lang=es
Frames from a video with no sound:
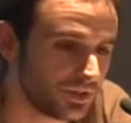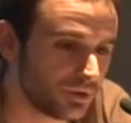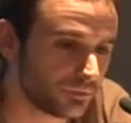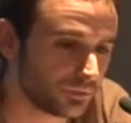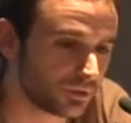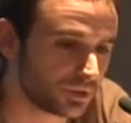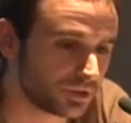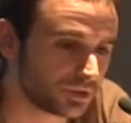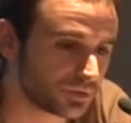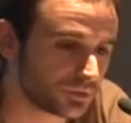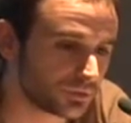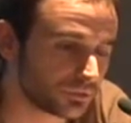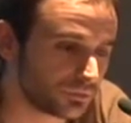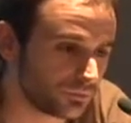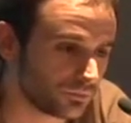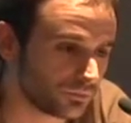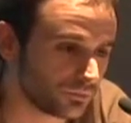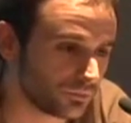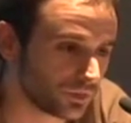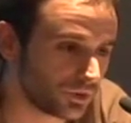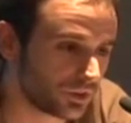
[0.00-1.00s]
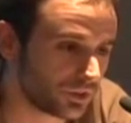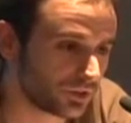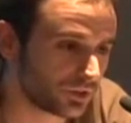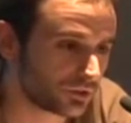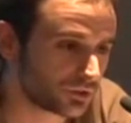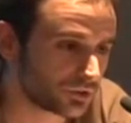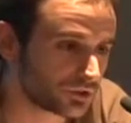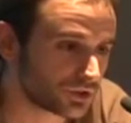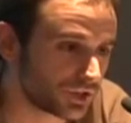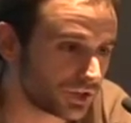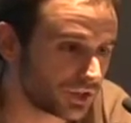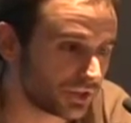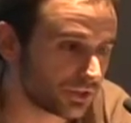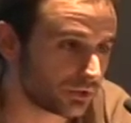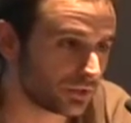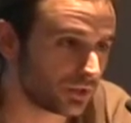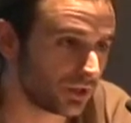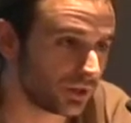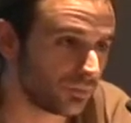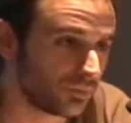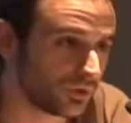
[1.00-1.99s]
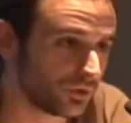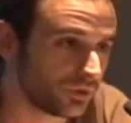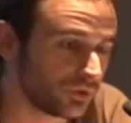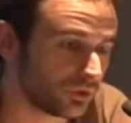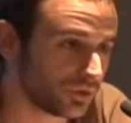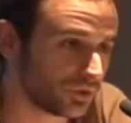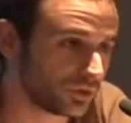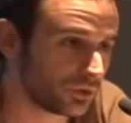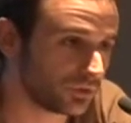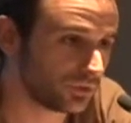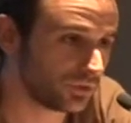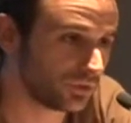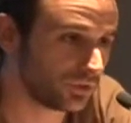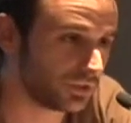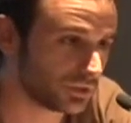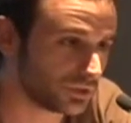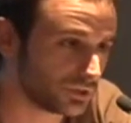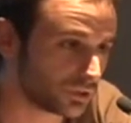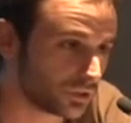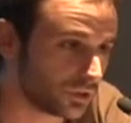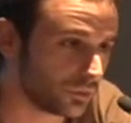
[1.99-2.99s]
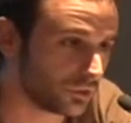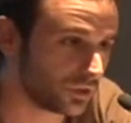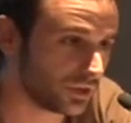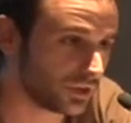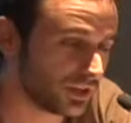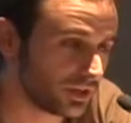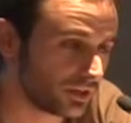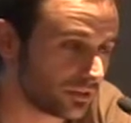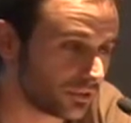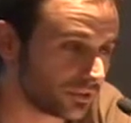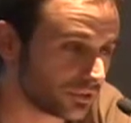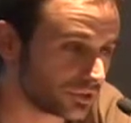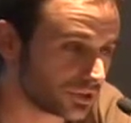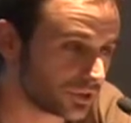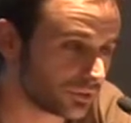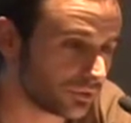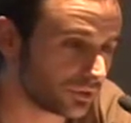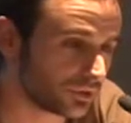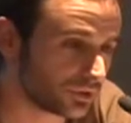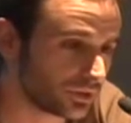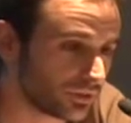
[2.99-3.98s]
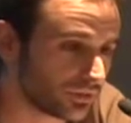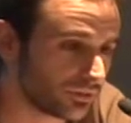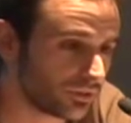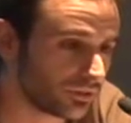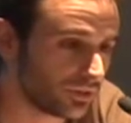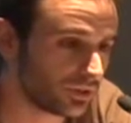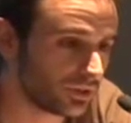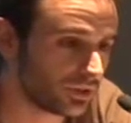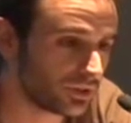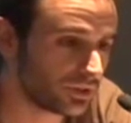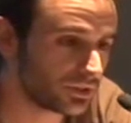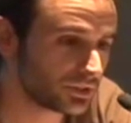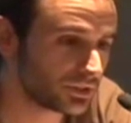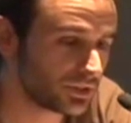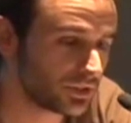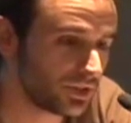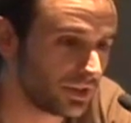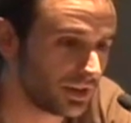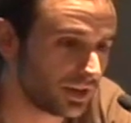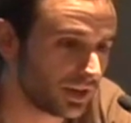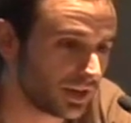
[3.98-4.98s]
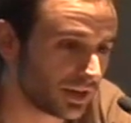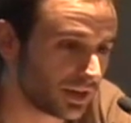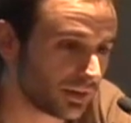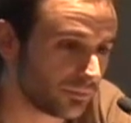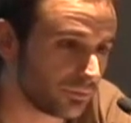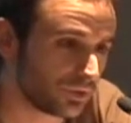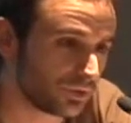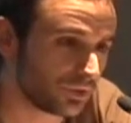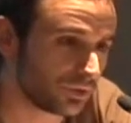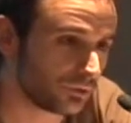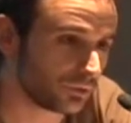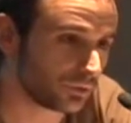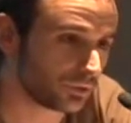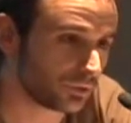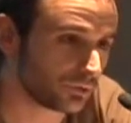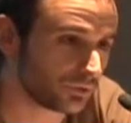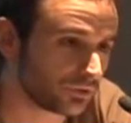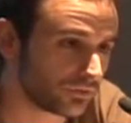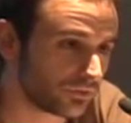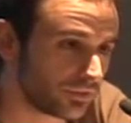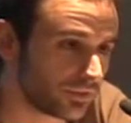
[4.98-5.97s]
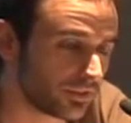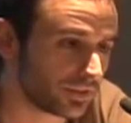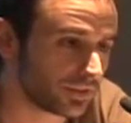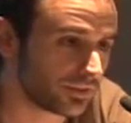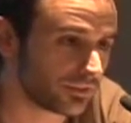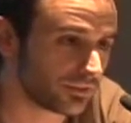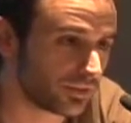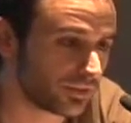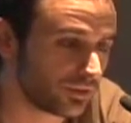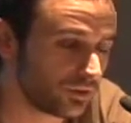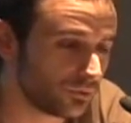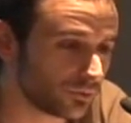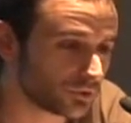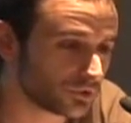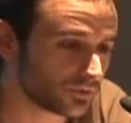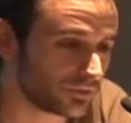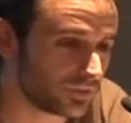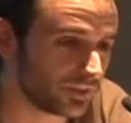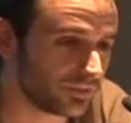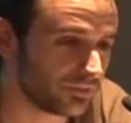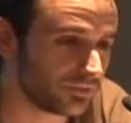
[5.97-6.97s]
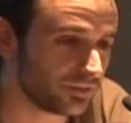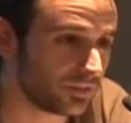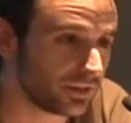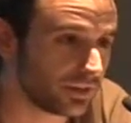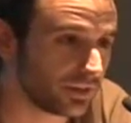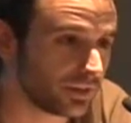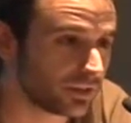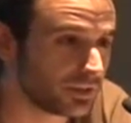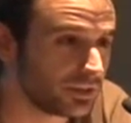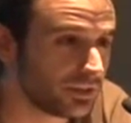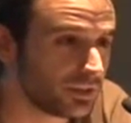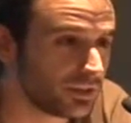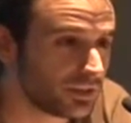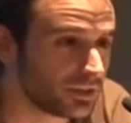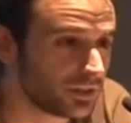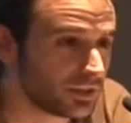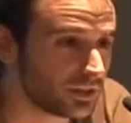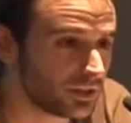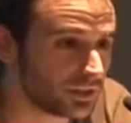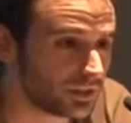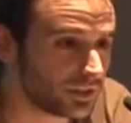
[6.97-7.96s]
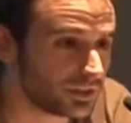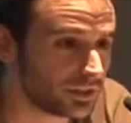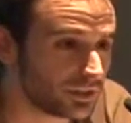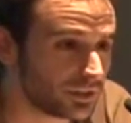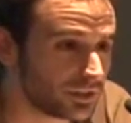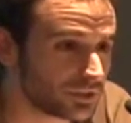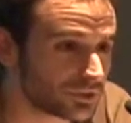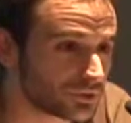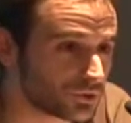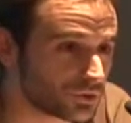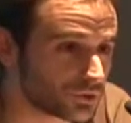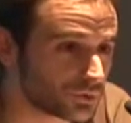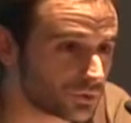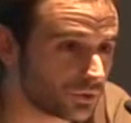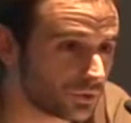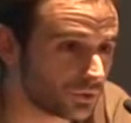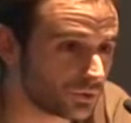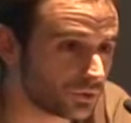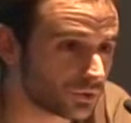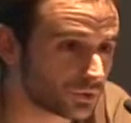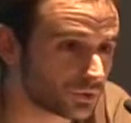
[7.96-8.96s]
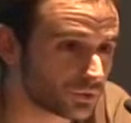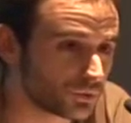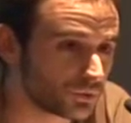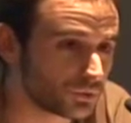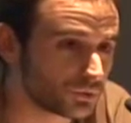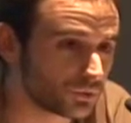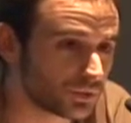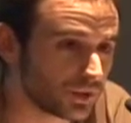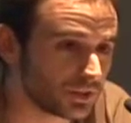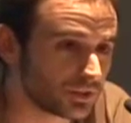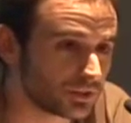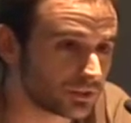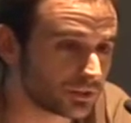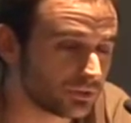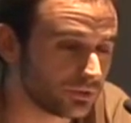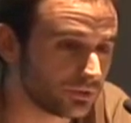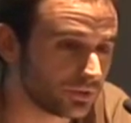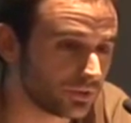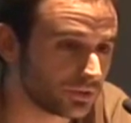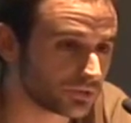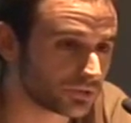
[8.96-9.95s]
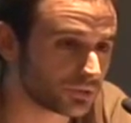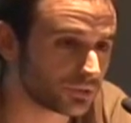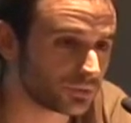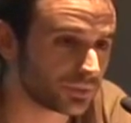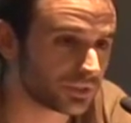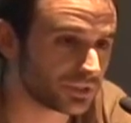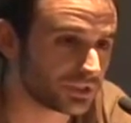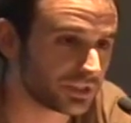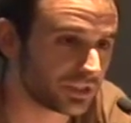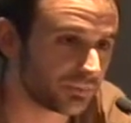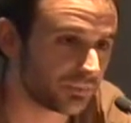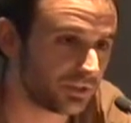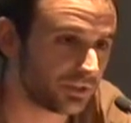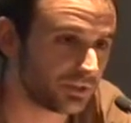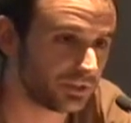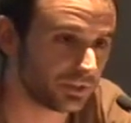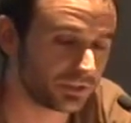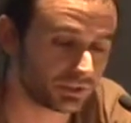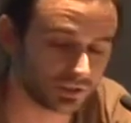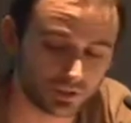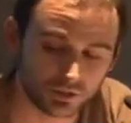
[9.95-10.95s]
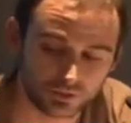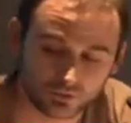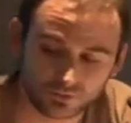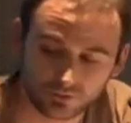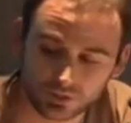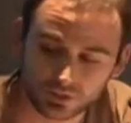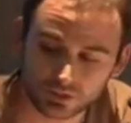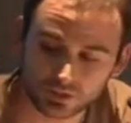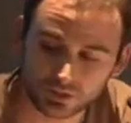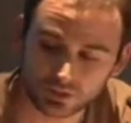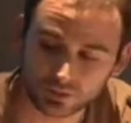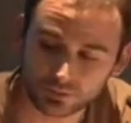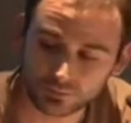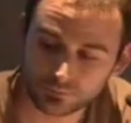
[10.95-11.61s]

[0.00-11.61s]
pues pueden conseguir con el apoyo de, su comunidad, con las aportaciones, a cambio del producto finalizado, pues financiar eh, estos productos culturales. ¿no? Y esto es básicamente el crowdfunding.